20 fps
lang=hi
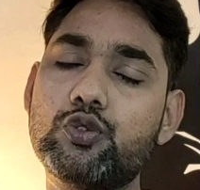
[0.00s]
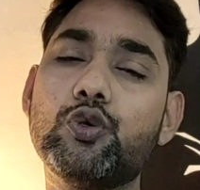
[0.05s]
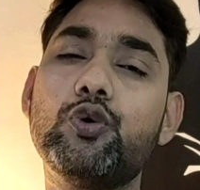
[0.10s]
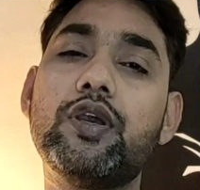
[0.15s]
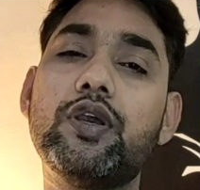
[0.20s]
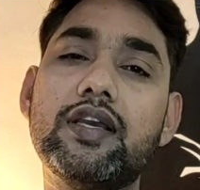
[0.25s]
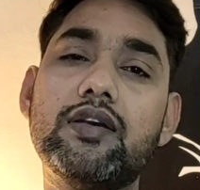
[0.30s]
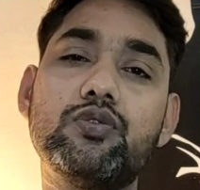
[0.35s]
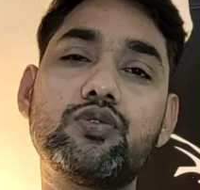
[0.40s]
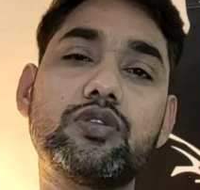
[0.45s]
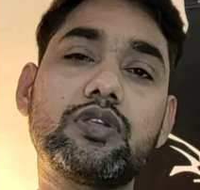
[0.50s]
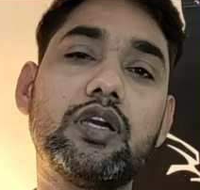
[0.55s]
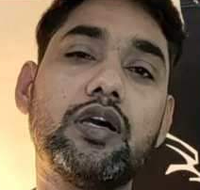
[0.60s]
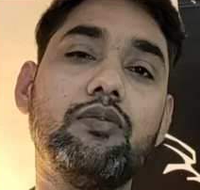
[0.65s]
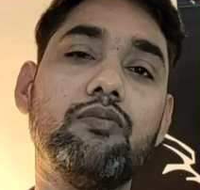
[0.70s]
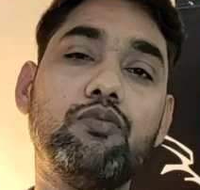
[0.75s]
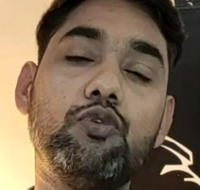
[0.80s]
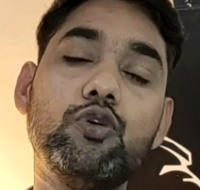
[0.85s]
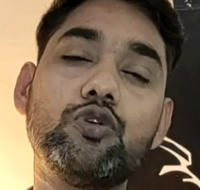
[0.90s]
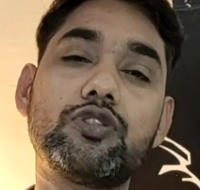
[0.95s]
जो है
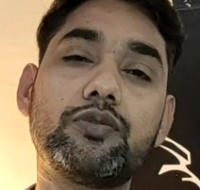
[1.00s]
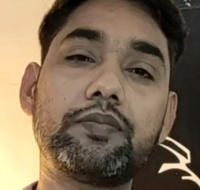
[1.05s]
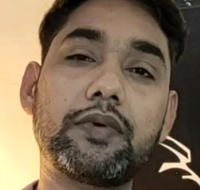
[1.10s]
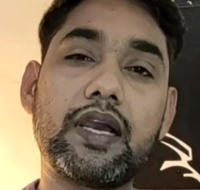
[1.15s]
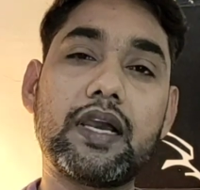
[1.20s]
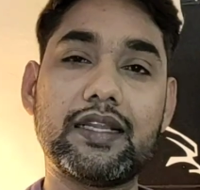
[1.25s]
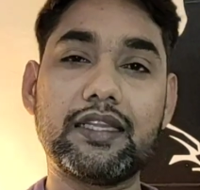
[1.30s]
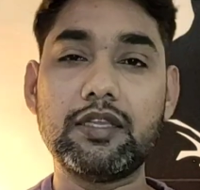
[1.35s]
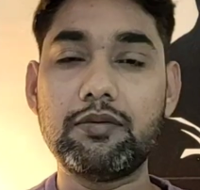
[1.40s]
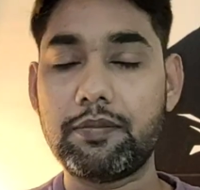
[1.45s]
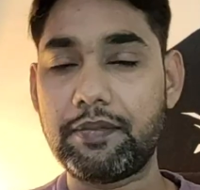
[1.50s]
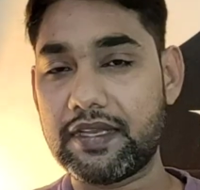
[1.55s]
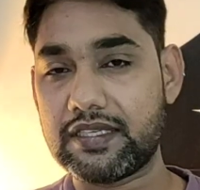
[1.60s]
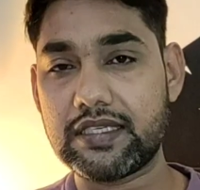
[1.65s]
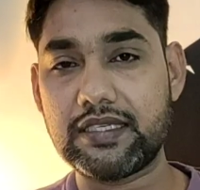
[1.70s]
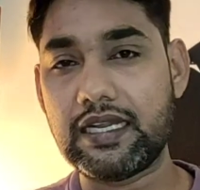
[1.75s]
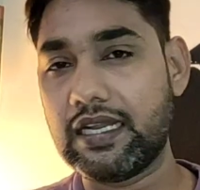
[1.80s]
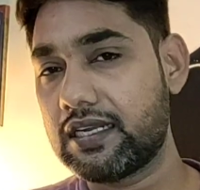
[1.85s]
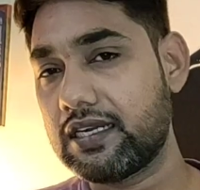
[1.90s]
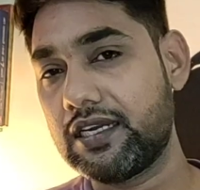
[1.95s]
उसका वो उस खाते में
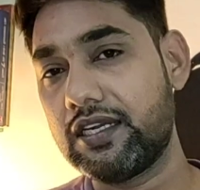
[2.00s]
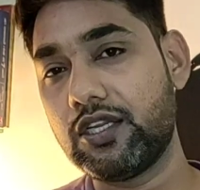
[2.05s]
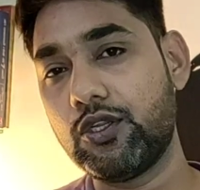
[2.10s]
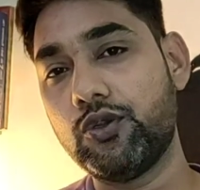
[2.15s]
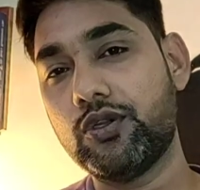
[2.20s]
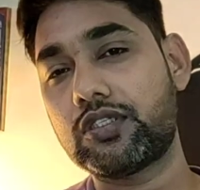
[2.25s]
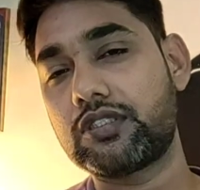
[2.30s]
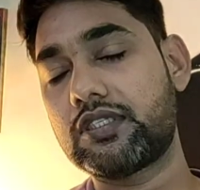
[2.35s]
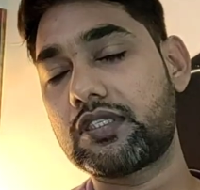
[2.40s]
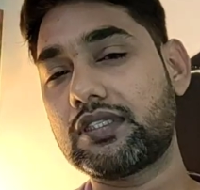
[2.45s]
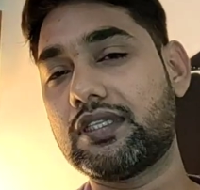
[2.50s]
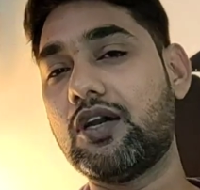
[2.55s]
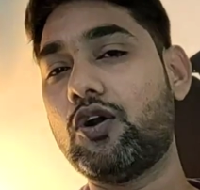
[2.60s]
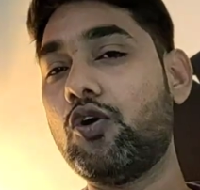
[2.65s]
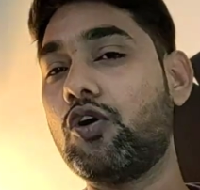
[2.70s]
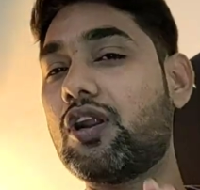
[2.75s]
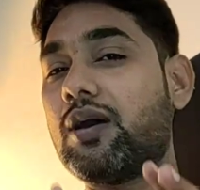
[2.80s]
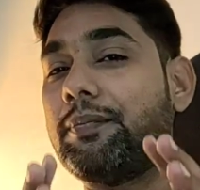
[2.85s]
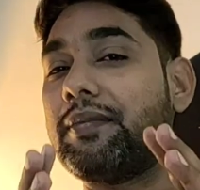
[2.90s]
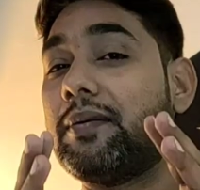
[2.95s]
पैसा डाल कंटिन्यू रह सकता
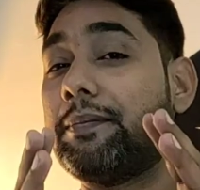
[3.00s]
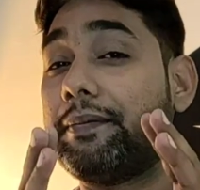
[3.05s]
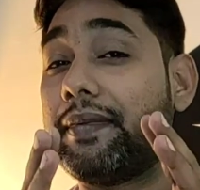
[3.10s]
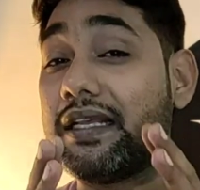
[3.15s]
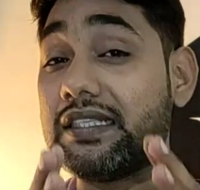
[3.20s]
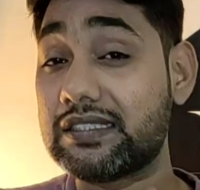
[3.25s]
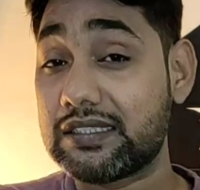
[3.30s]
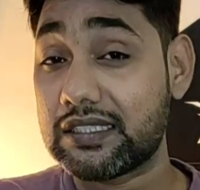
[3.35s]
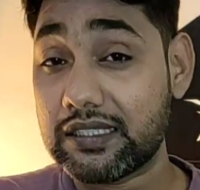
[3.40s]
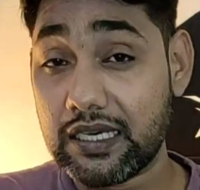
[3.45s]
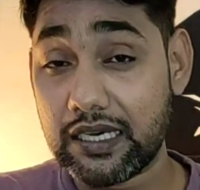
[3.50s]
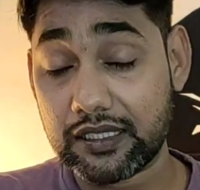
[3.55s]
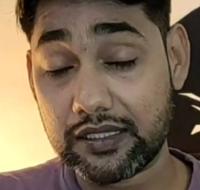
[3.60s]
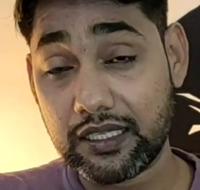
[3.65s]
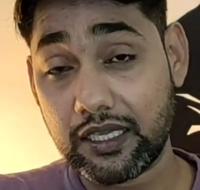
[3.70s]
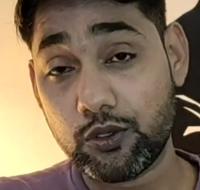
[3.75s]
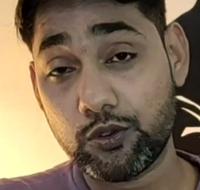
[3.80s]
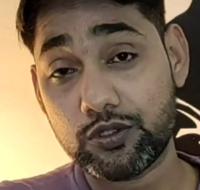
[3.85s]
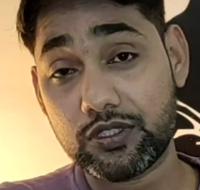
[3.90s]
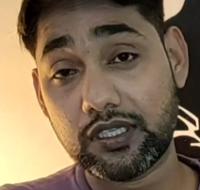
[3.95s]
है और अपने पेंशन का
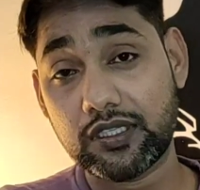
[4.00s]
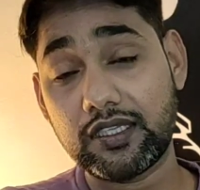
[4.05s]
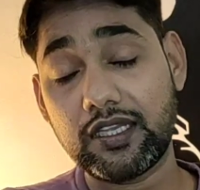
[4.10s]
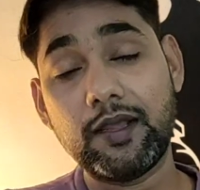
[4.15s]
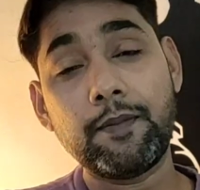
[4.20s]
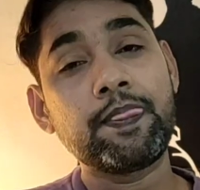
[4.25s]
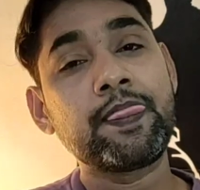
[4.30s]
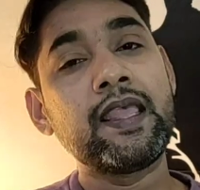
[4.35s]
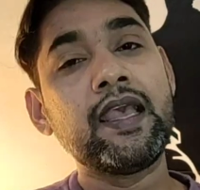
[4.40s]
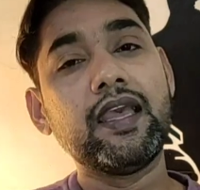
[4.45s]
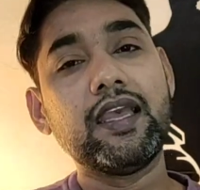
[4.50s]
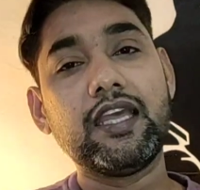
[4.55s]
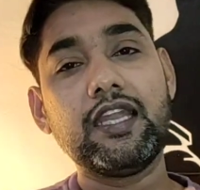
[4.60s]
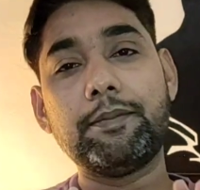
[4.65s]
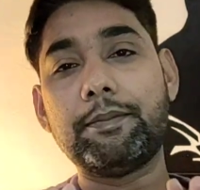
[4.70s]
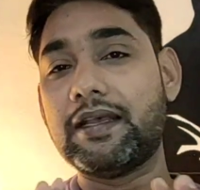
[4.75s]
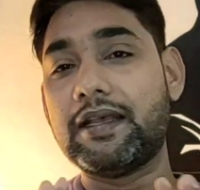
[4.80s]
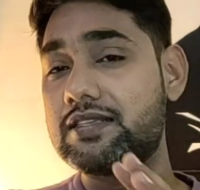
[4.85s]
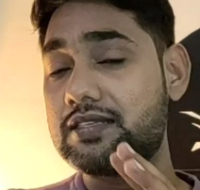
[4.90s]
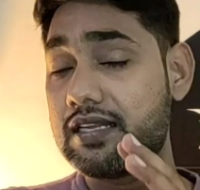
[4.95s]
हकदार हो सकता है
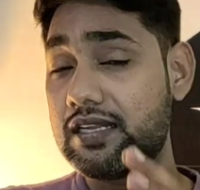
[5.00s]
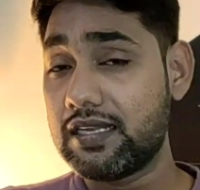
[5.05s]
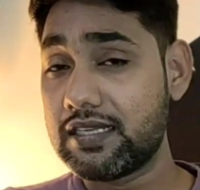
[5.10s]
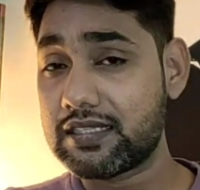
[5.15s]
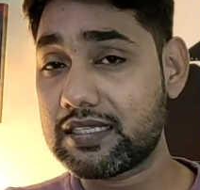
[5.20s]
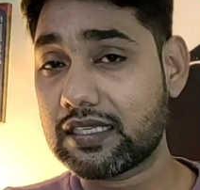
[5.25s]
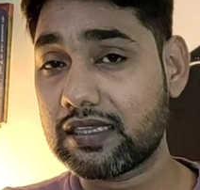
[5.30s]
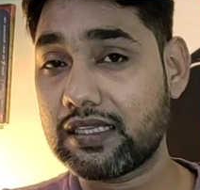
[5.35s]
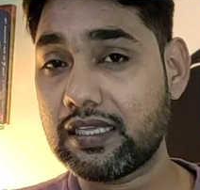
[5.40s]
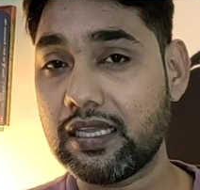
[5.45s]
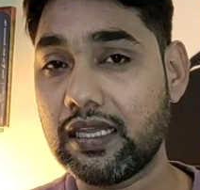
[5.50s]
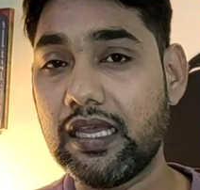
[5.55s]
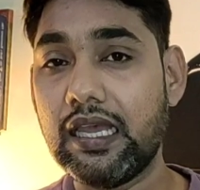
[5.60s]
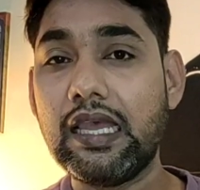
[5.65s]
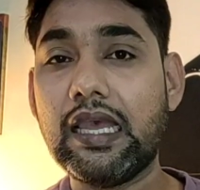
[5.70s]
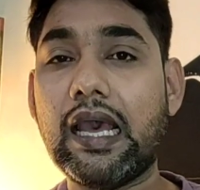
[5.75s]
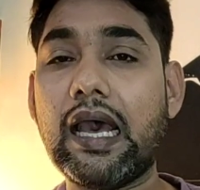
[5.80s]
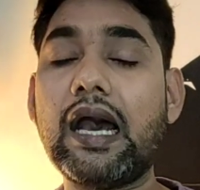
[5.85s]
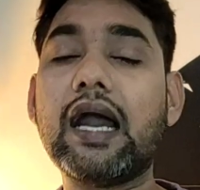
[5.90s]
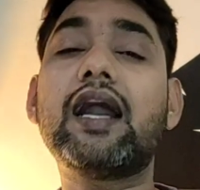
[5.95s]
यानी पेंशन ले सकता है
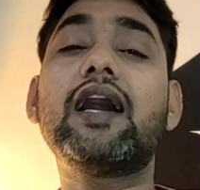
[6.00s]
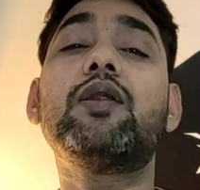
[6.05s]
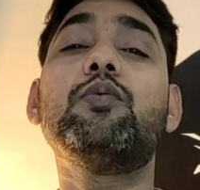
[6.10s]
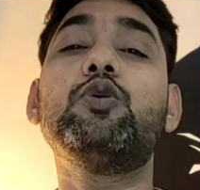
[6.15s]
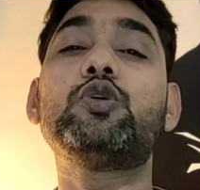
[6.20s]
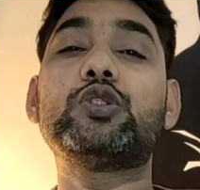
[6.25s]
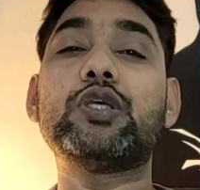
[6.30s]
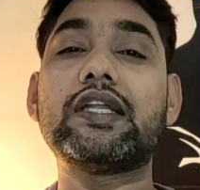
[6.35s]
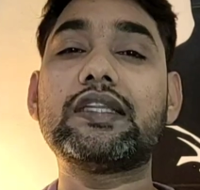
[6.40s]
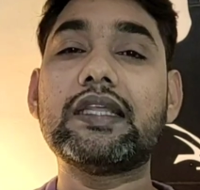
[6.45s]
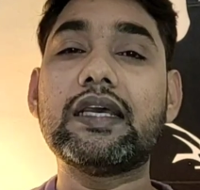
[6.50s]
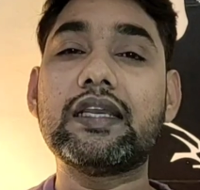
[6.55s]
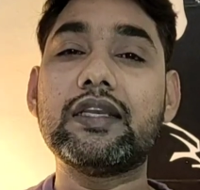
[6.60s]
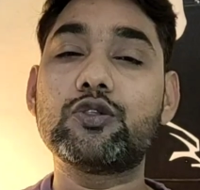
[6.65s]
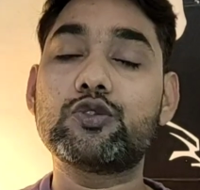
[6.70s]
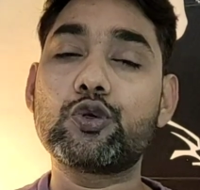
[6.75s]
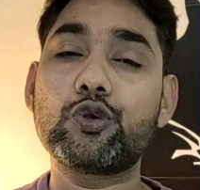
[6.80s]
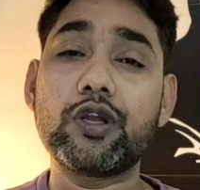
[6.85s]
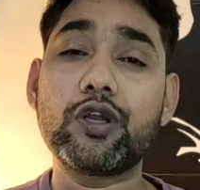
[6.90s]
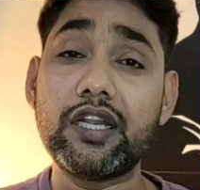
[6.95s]
अगर वो चाहता है
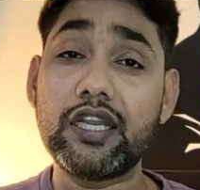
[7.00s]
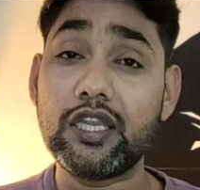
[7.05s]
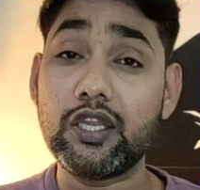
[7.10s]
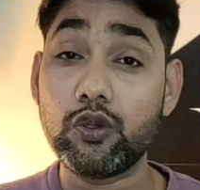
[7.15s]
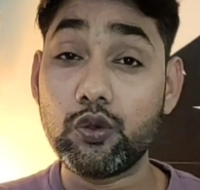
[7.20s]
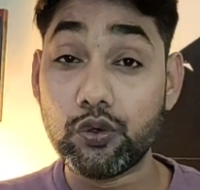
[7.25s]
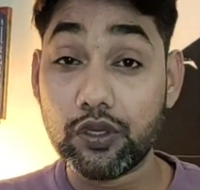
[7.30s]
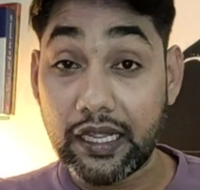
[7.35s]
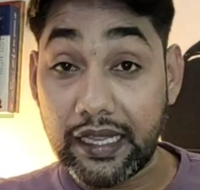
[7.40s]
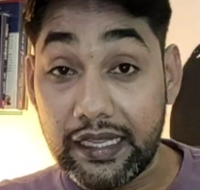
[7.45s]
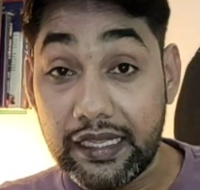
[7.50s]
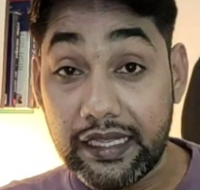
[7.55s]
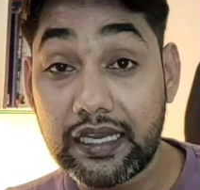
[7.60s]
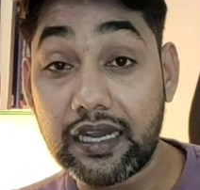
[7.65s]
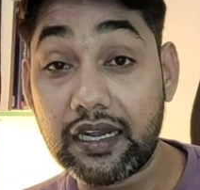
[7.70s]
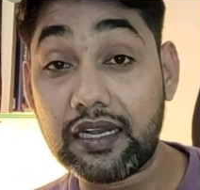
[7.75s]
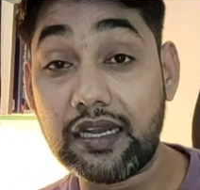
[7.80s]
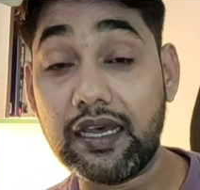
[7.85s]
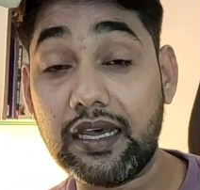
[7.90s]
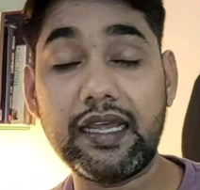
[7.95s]
कि उसको कंटिन्यू नहीं
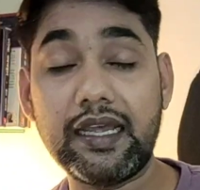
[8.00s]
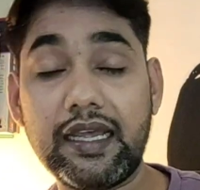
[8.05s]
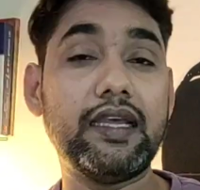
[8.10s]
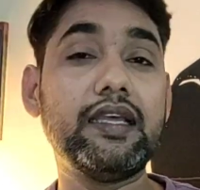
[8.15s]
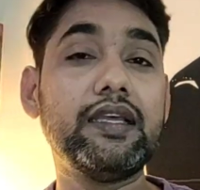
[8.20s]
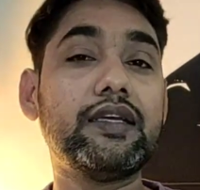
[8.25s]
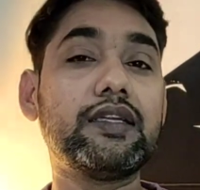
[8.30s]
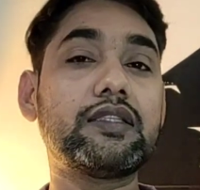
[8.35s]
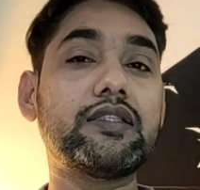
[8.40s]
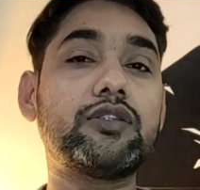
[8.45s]
करना है